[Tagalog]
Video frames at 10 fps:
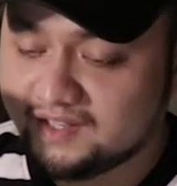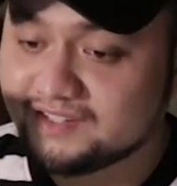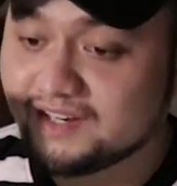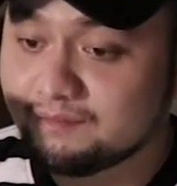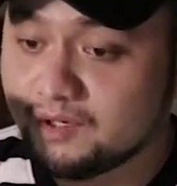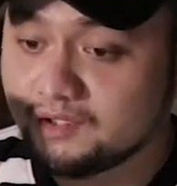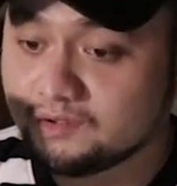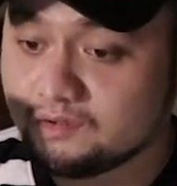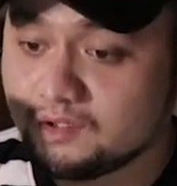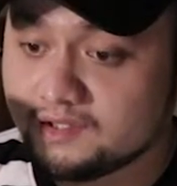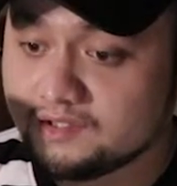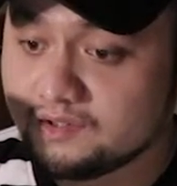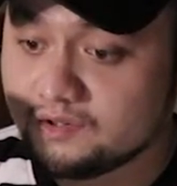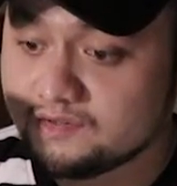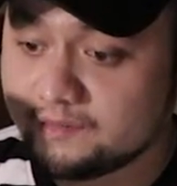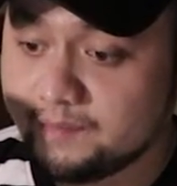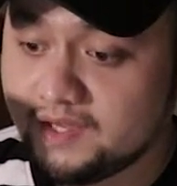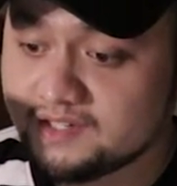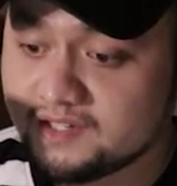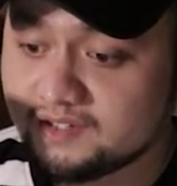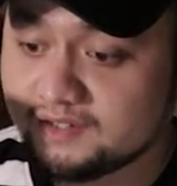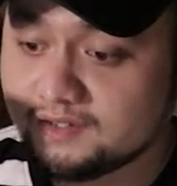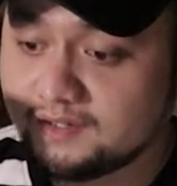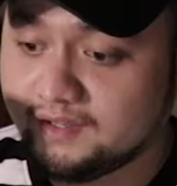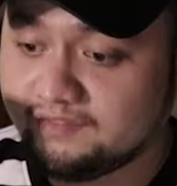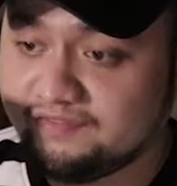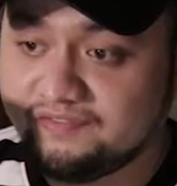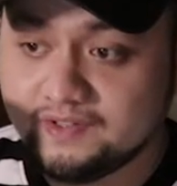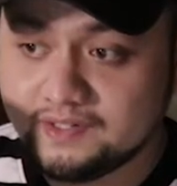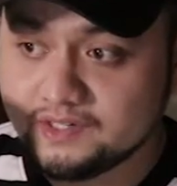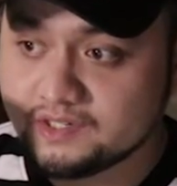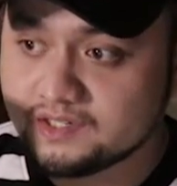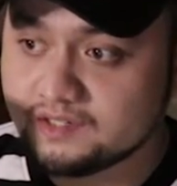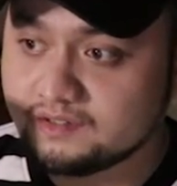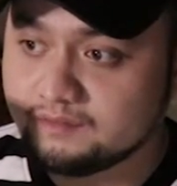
i-check mo lang tong launch crossfire ph and click finish.